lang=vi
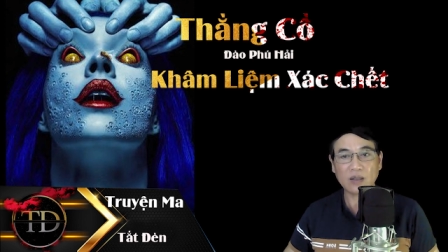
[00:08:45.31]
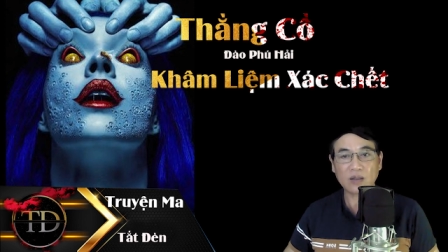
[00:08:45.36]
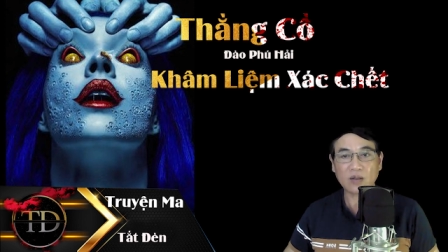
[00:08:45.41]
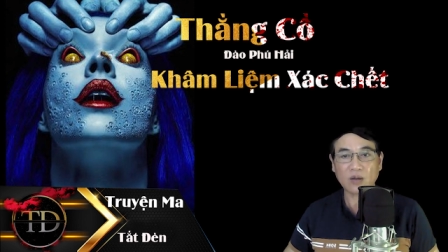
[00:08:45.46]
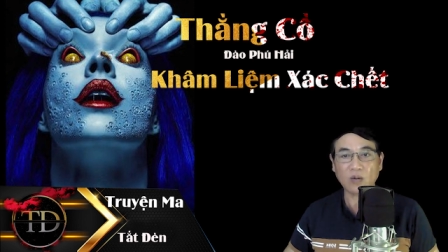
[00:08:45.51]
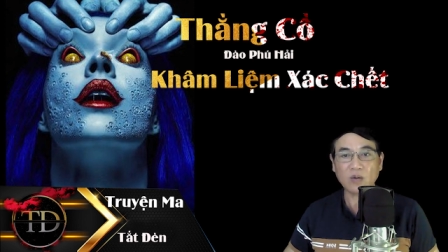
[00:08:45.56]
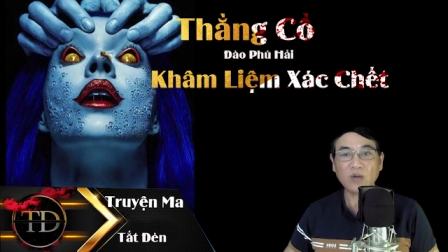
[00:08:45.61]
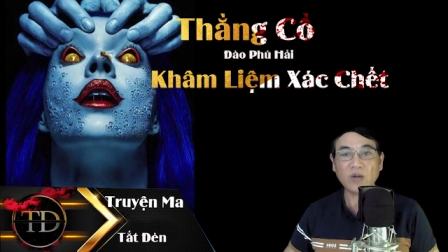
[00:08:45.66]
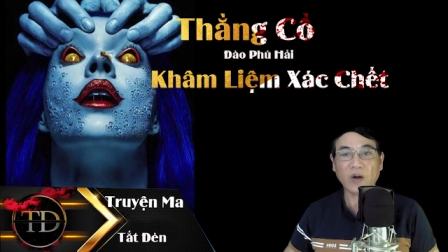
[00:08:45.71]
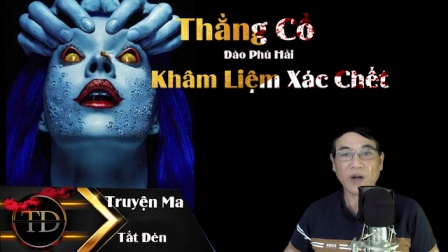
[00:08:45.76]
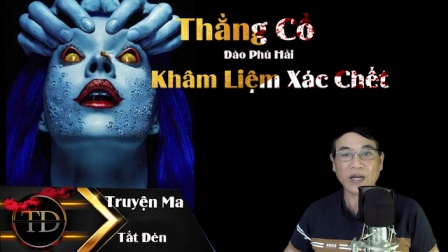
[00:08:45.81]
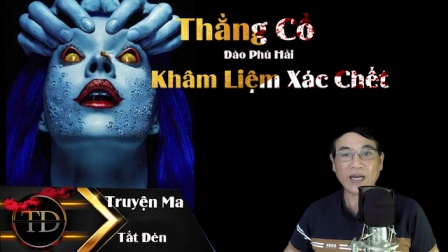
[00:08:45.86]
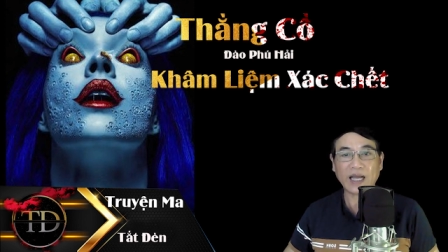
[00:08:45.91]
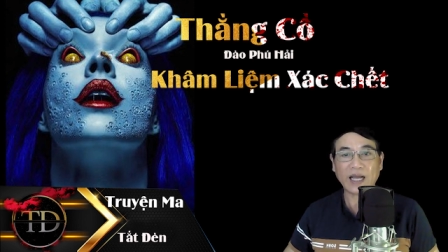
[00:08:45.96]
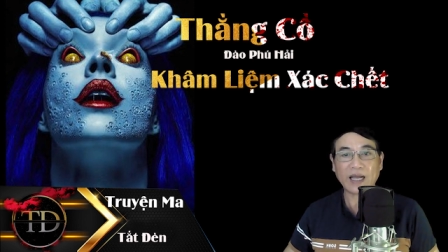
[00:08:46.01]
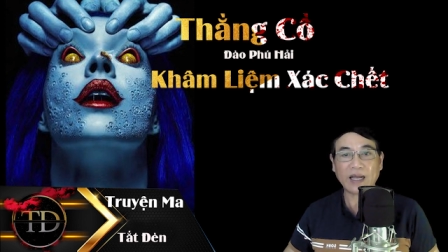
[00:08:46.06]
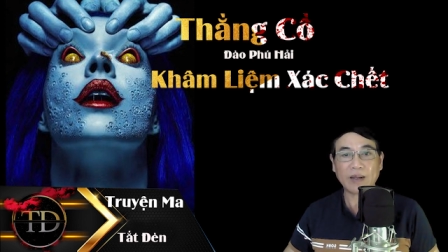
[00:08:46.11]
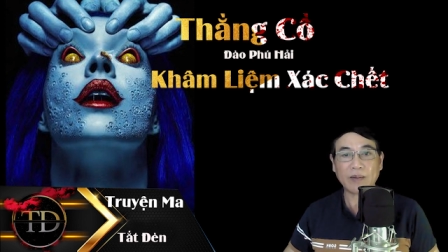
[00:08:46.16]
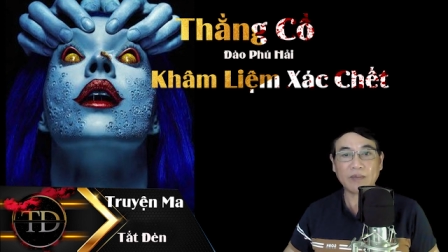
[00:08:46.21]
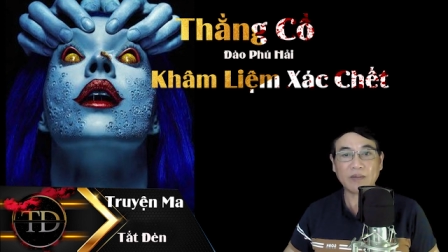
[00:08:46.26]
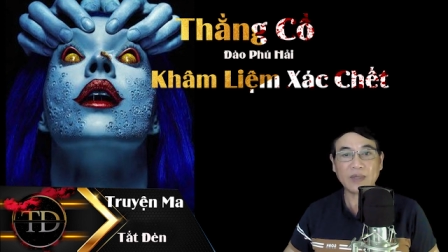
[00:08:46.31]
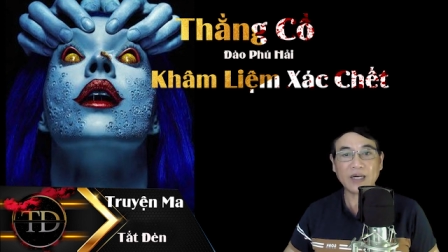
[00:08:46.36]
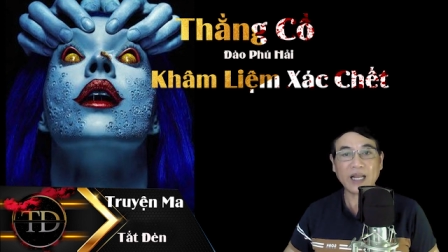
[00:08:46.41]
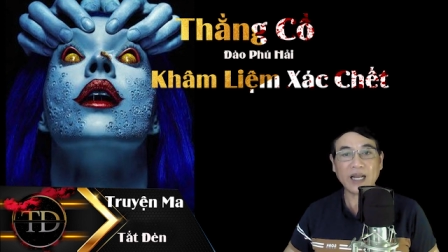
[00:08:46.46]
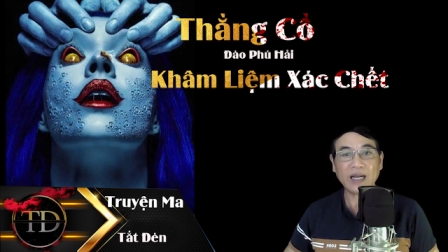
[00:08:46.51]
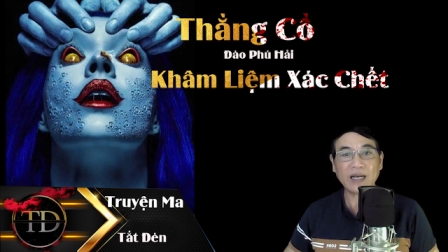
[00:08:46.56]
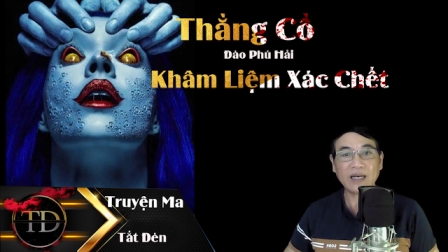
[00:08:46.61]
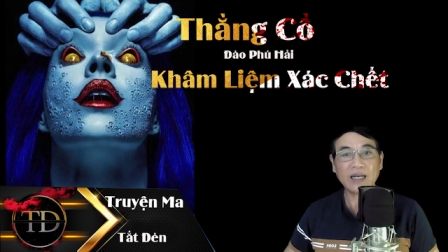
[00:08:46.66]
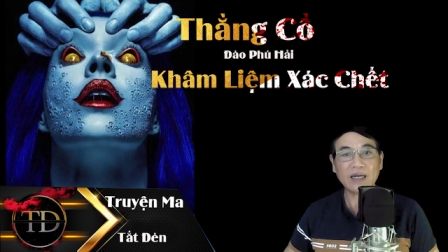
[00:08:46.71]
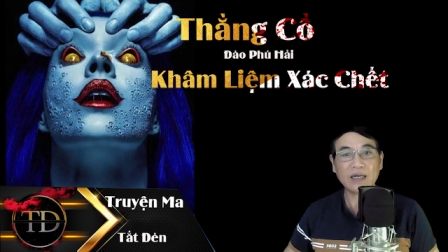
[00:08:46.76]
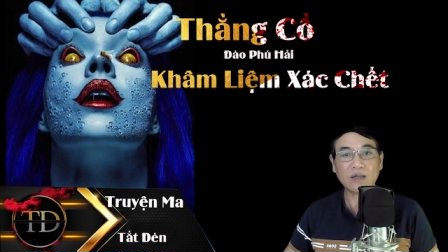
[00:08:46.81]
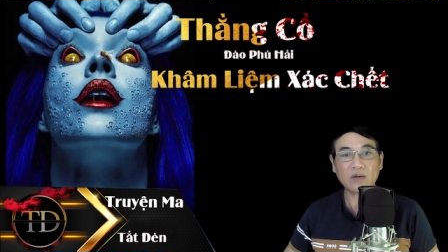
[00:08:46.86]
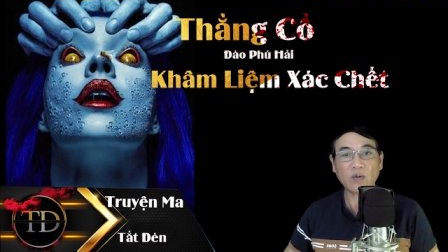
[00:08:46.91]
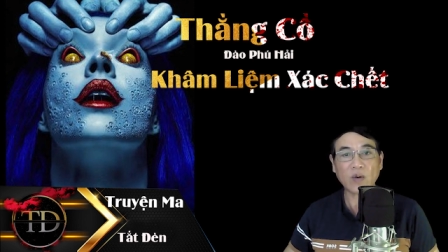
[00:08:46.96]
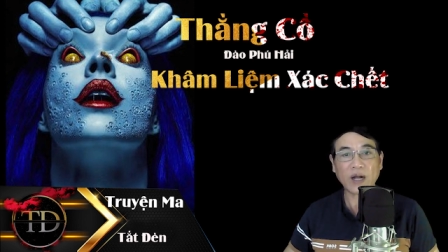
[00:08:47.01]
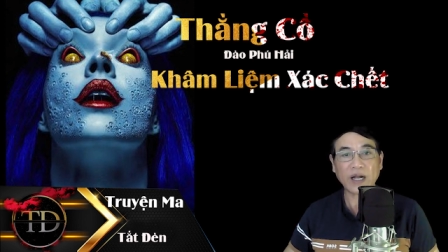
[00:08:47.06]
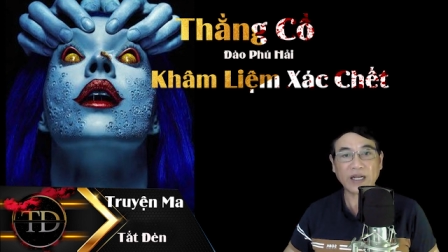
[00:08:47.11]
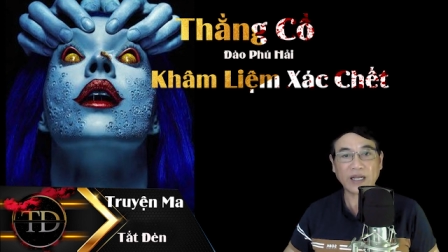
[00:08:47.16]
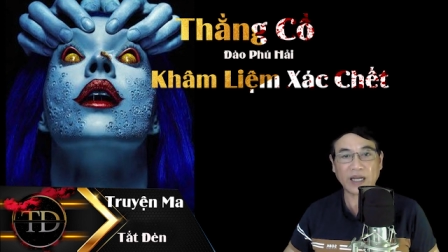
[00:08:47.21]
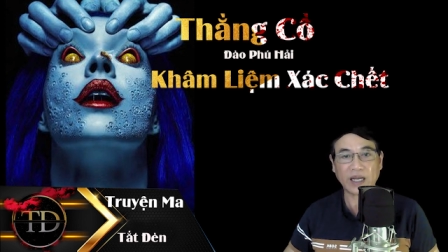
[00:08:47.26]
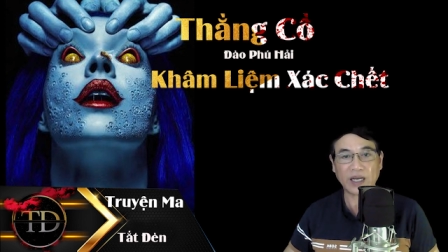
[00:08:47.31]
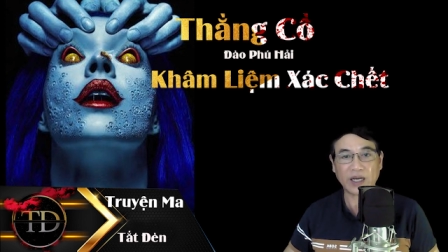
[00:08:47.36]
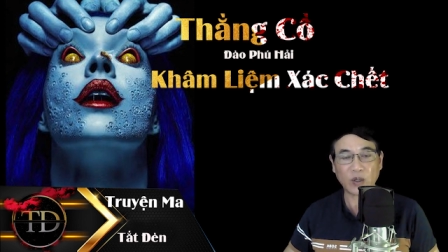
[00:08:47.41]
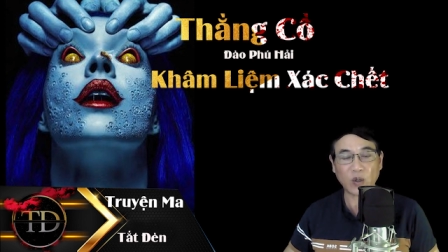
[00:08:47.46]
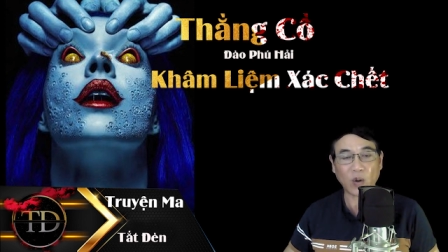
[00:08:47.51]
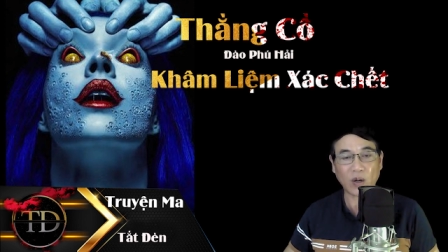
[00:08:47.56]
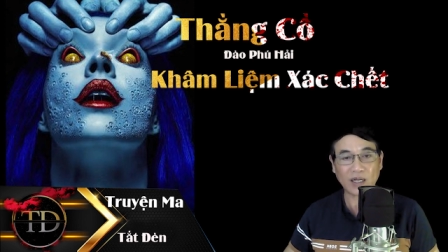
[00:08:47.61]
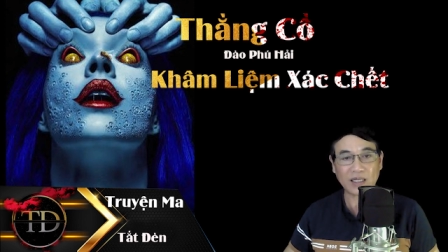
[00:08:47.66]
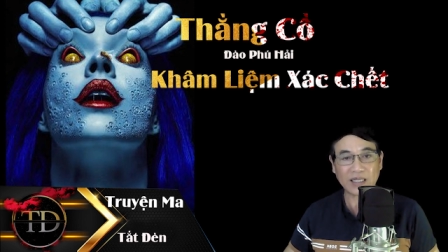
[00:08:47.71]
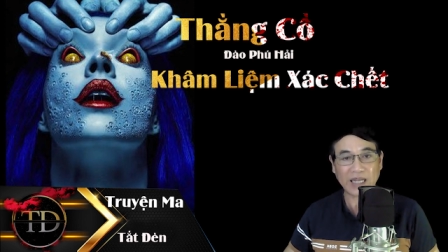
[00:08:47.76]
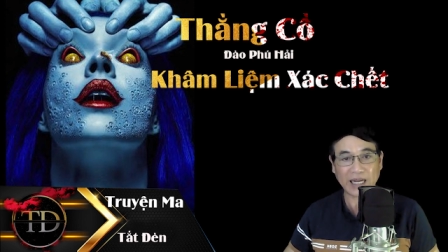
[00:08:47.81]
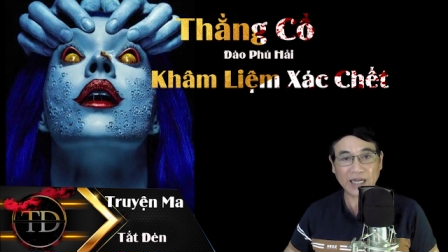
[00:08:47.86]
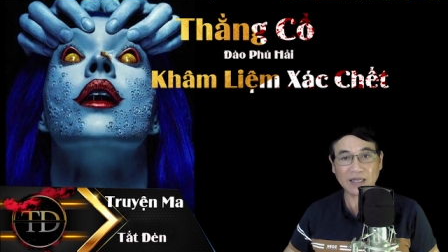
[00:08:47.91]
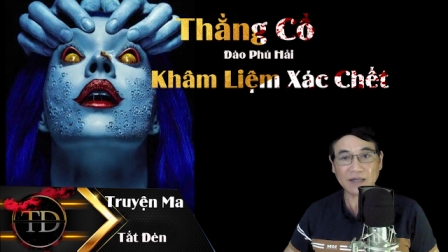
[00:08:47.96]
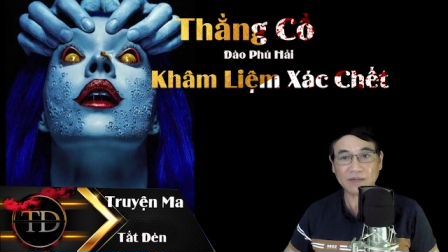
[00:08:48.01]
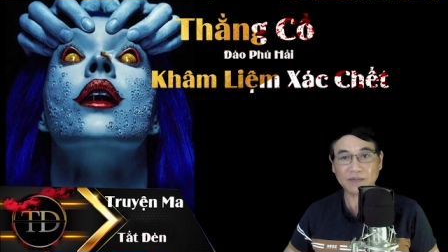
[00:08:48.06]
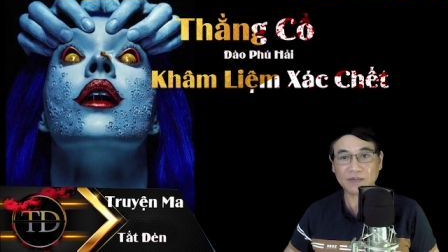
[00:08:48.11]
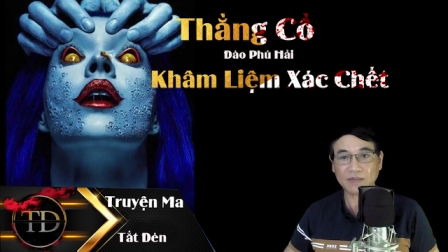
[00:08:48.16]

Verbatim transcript: cũng gọi là lây lất qua ngày đoạn tháng.